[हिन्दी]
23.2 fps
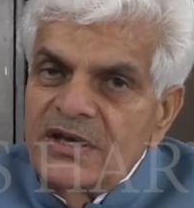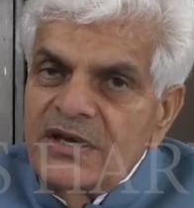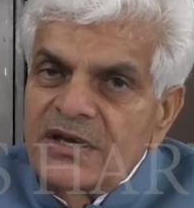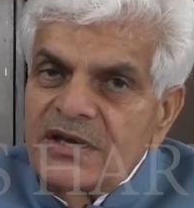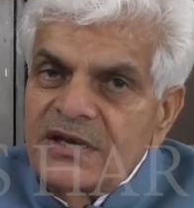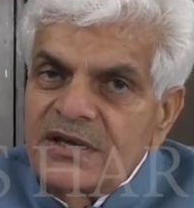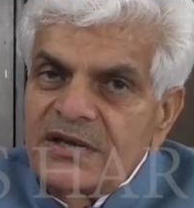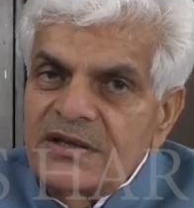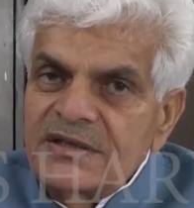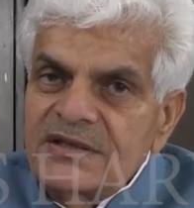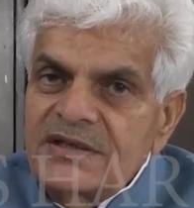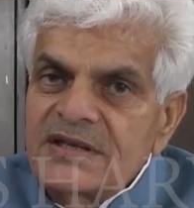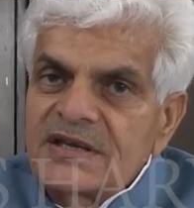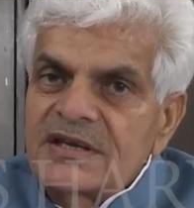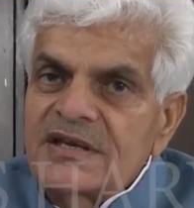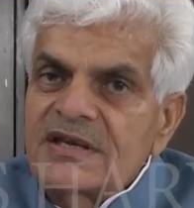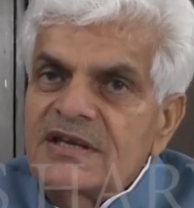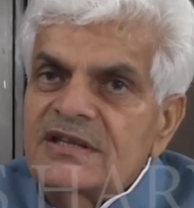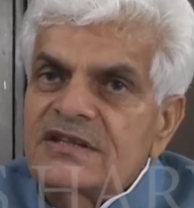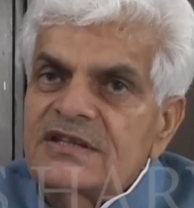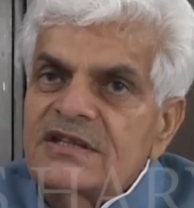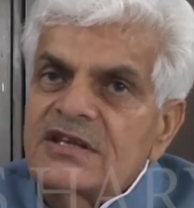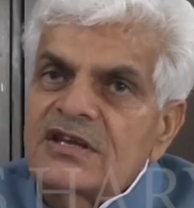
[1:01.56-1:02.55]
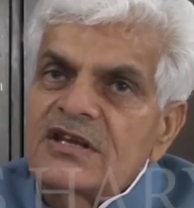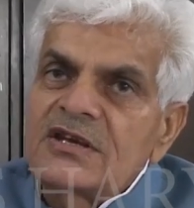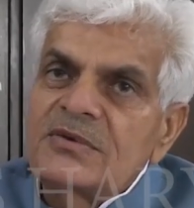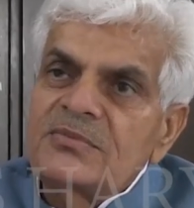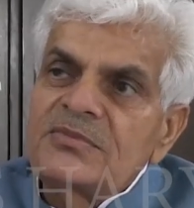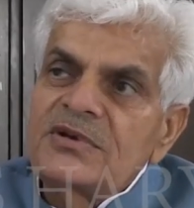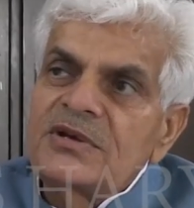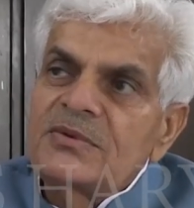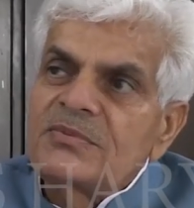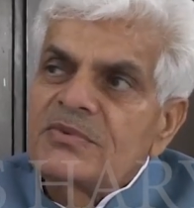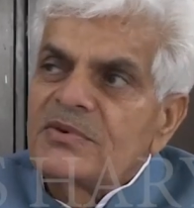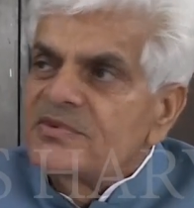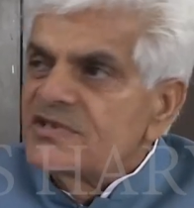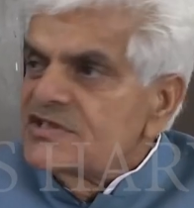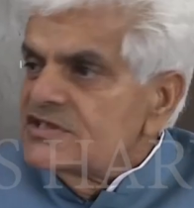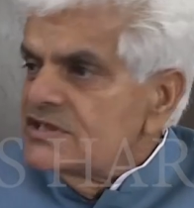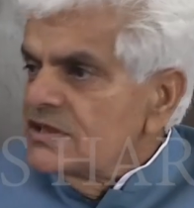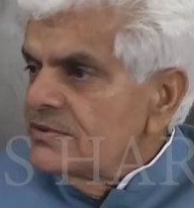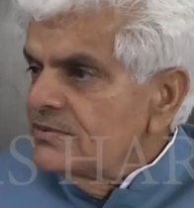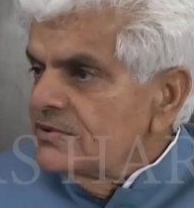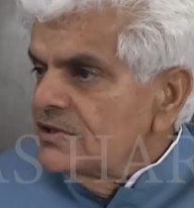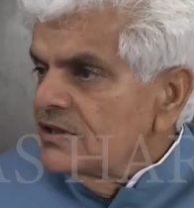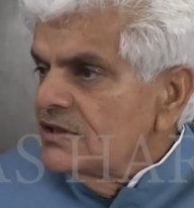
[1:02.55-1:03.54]
है ये कहते हैं कि हमने
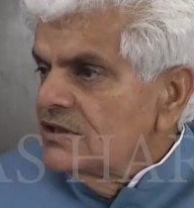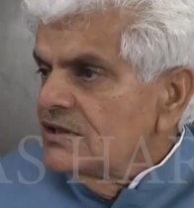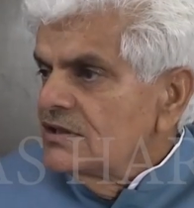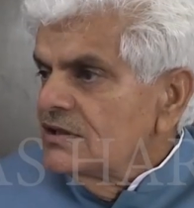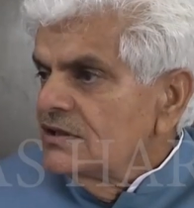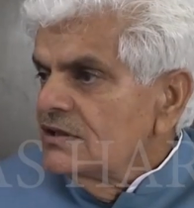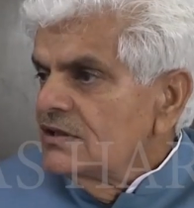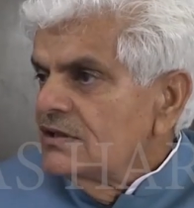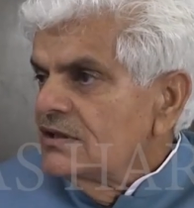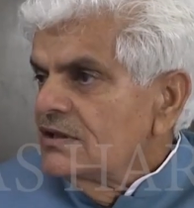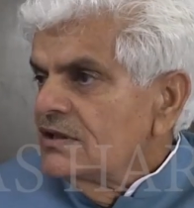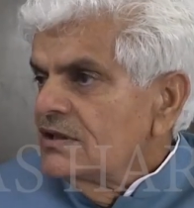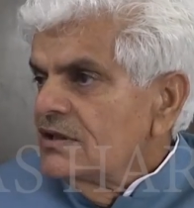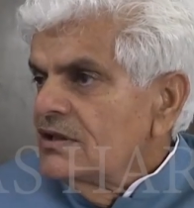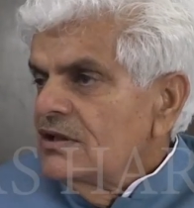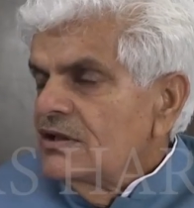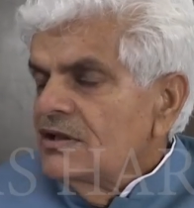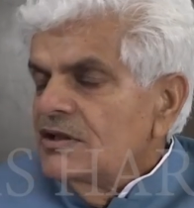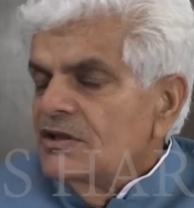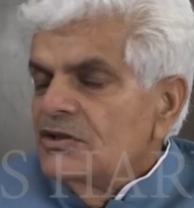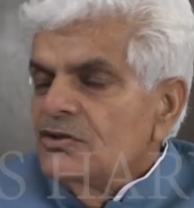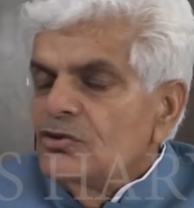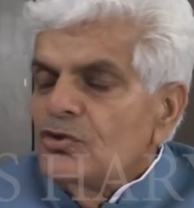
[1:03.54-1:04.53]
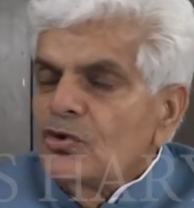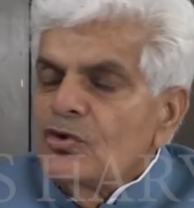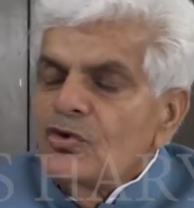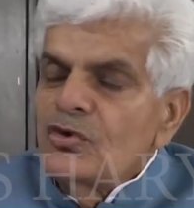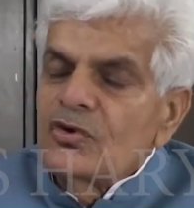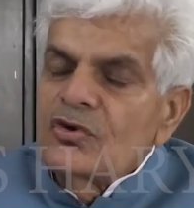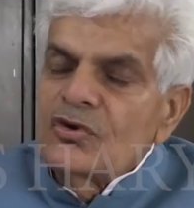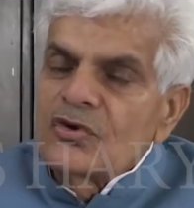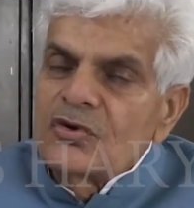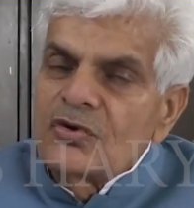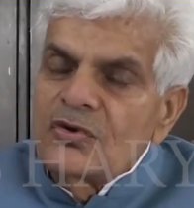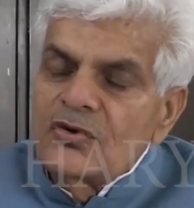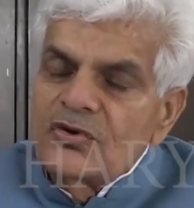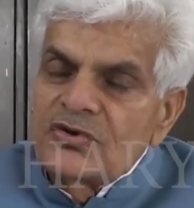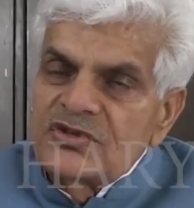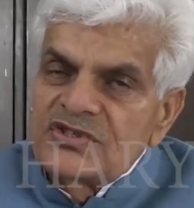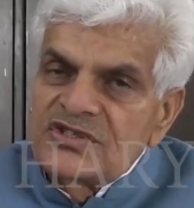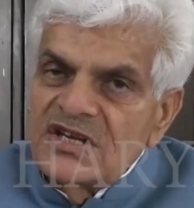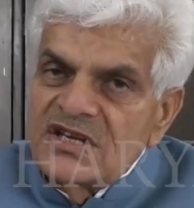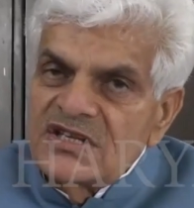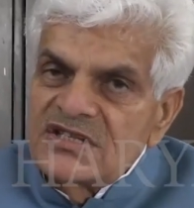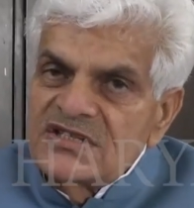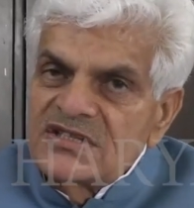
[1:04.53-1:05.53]
व्यवस्था बदल दी दो करोड़
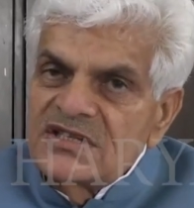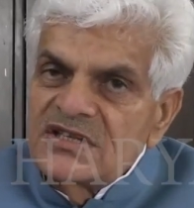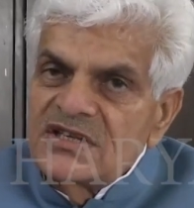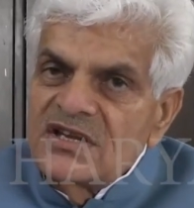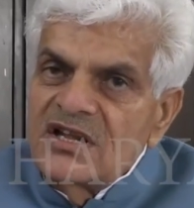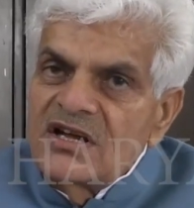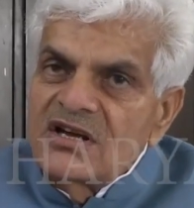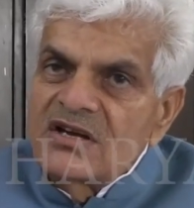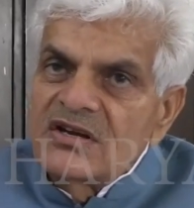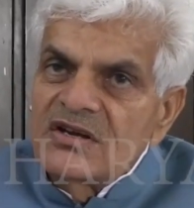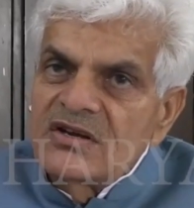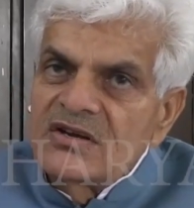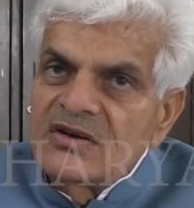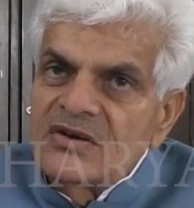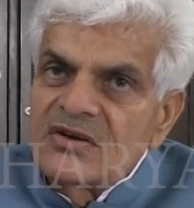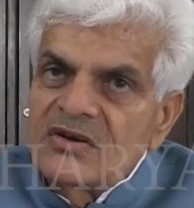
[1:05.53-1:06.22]
छियासी लाख